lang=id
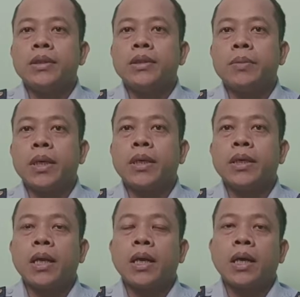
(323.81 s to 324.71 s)

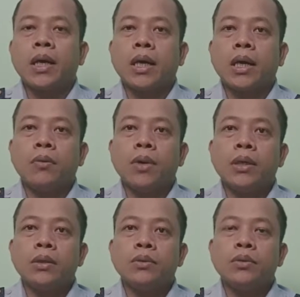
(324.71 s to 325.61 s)
sebagai langkah
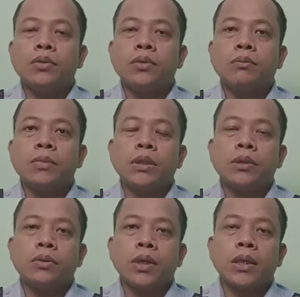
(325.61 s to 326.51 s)
awal untuk
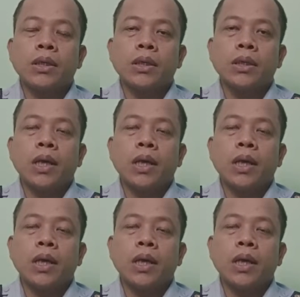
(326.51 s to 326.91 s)
menentukan